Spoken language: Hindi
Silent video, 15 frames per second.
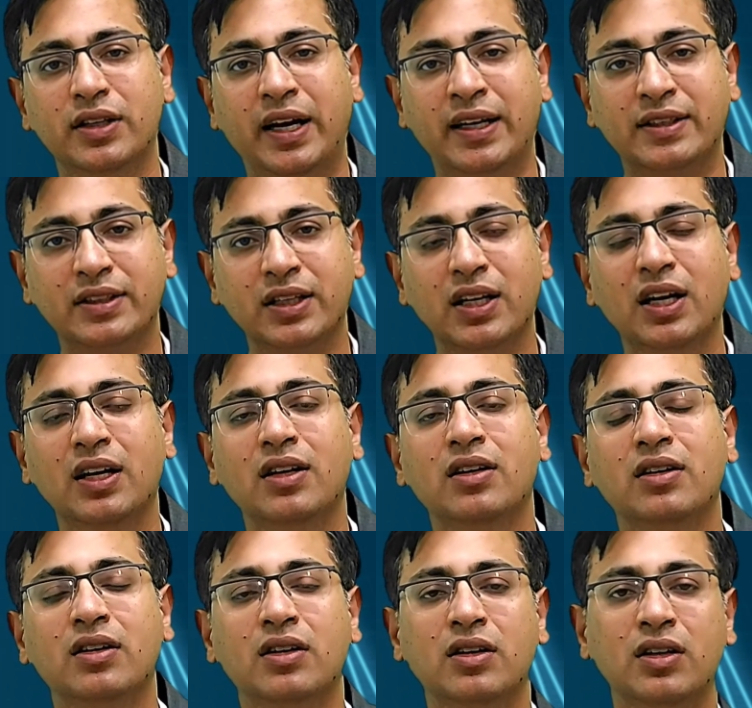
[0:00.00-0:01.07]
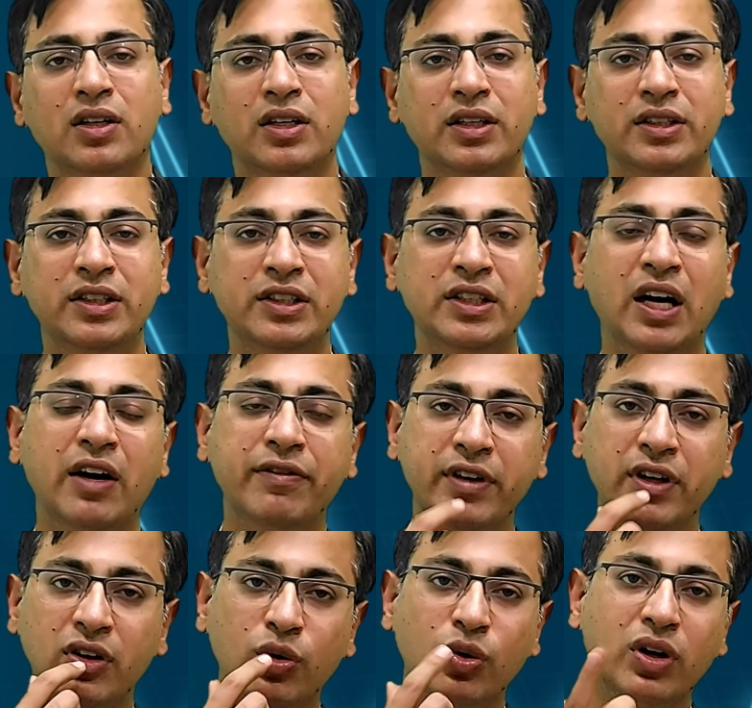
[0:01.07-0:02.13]
एक्जिला या
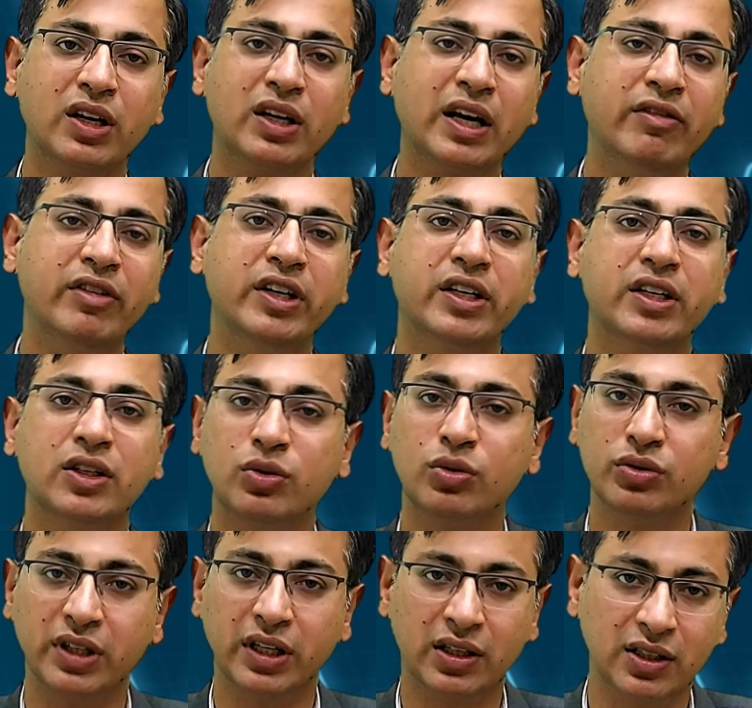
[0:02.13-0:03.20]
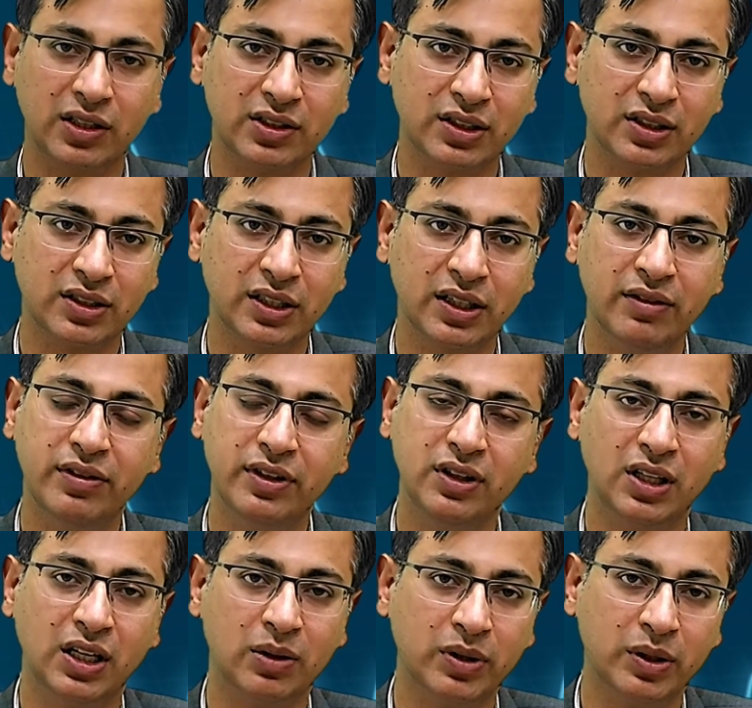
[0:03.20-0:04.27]
फिर ओरल कैविटी के थ्रू चेक कर सकते हैं
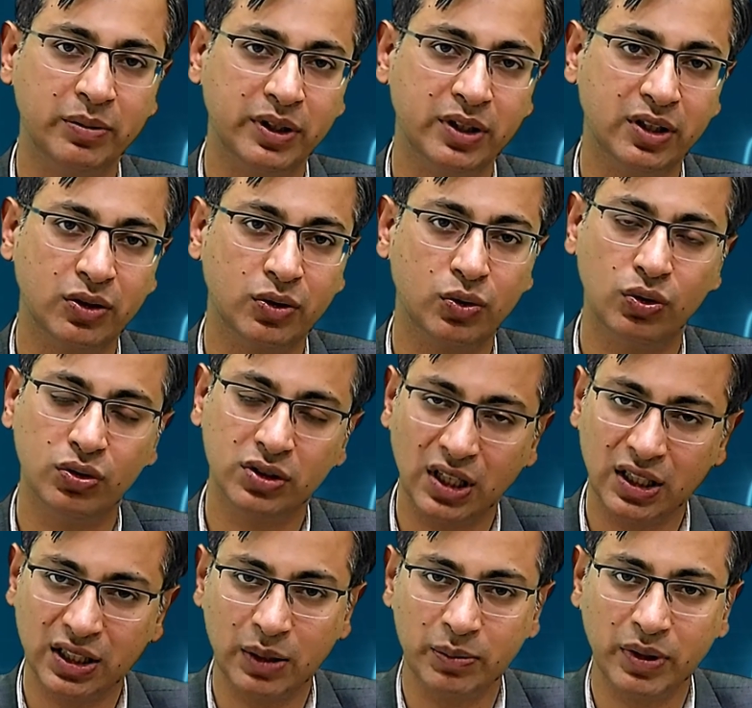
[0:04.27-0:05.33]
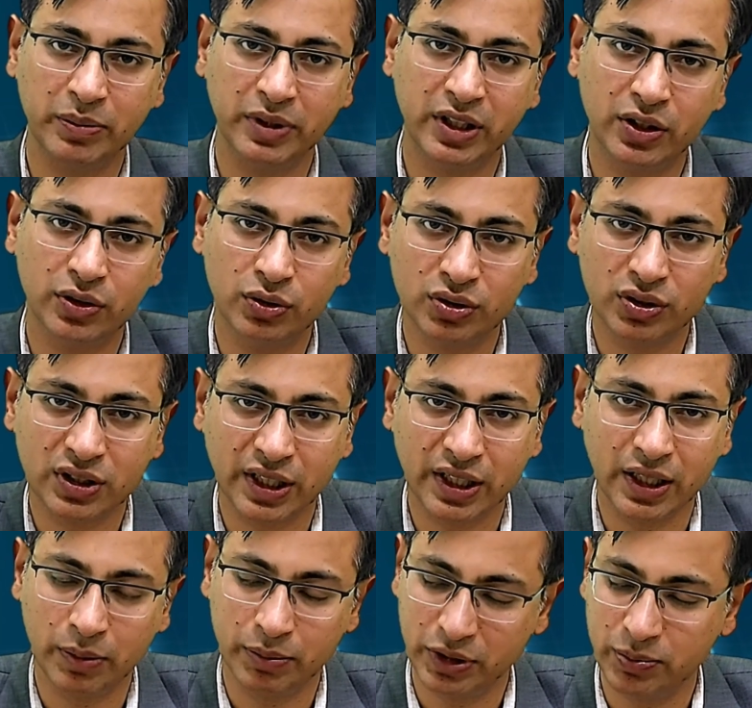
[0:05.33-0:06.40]
विद थर्मामीटर कौन सा थर्मामीटर यूज़
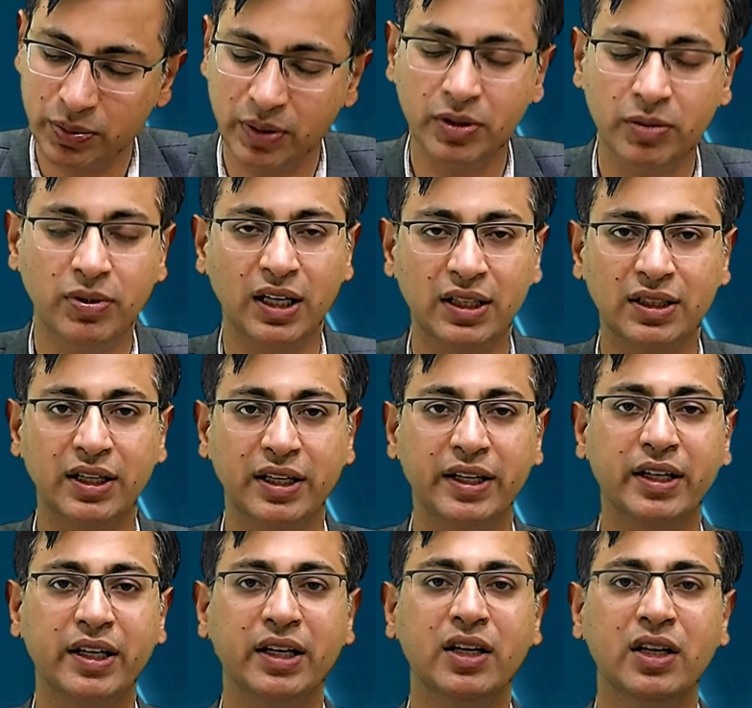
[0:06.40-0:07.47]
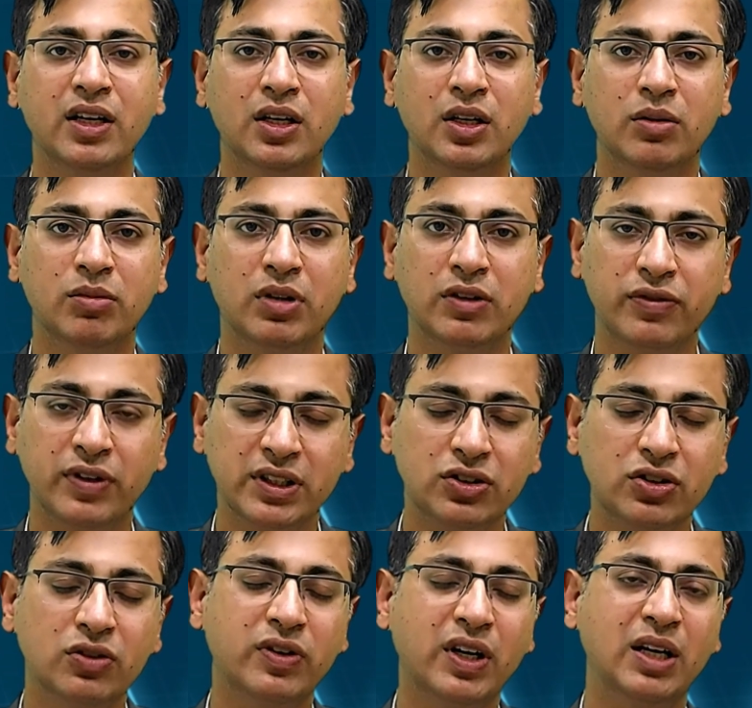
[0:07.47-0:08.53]
करें हम इस पर भी बात करेंगे बट
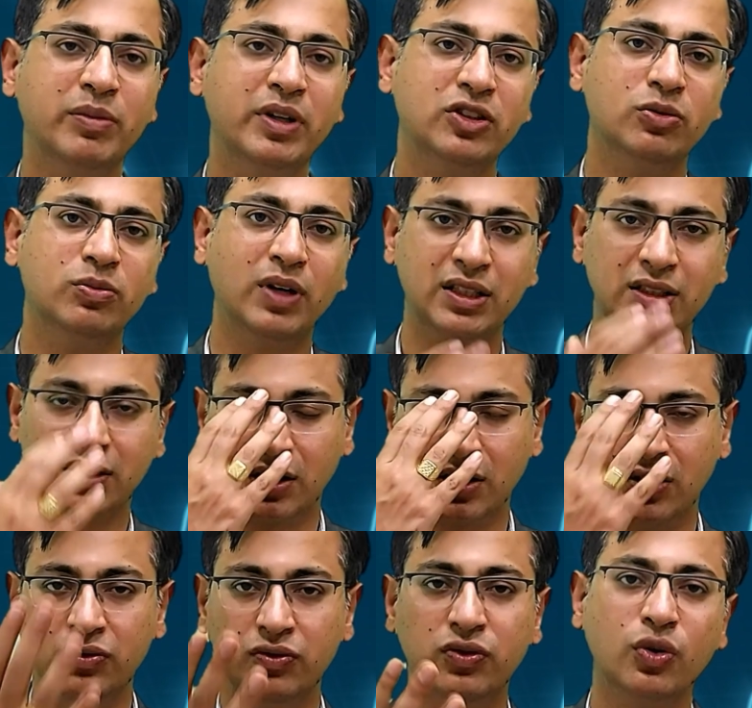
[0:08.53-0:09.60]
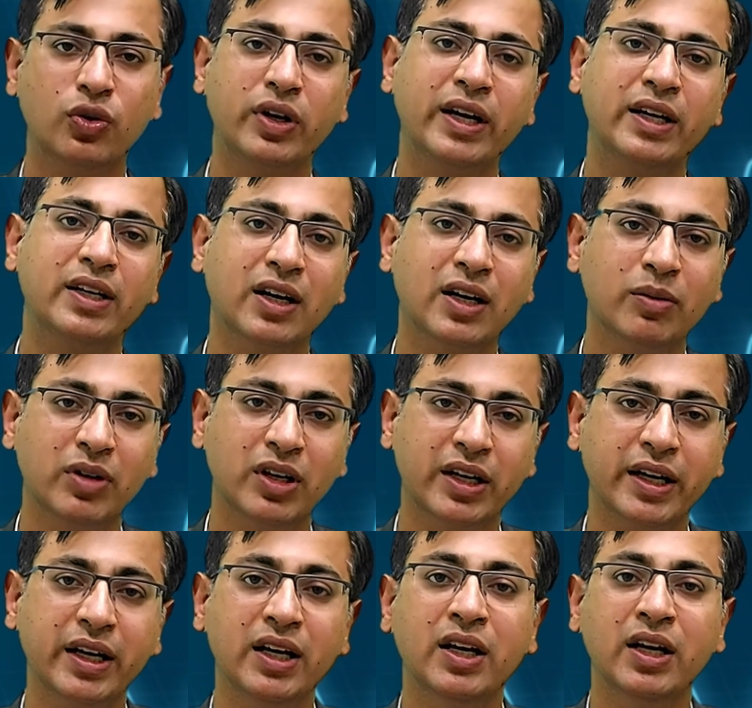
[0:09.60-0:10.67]
फर्स्ट ऑफ ऑल मैं जो बात कर रहा हूँ फोर हेड गर्म
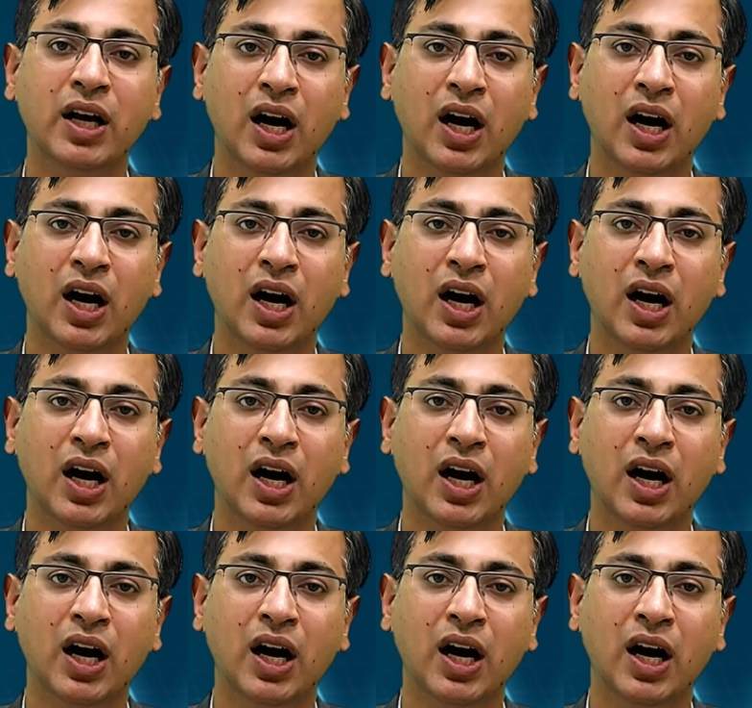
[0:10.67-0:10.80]
लगे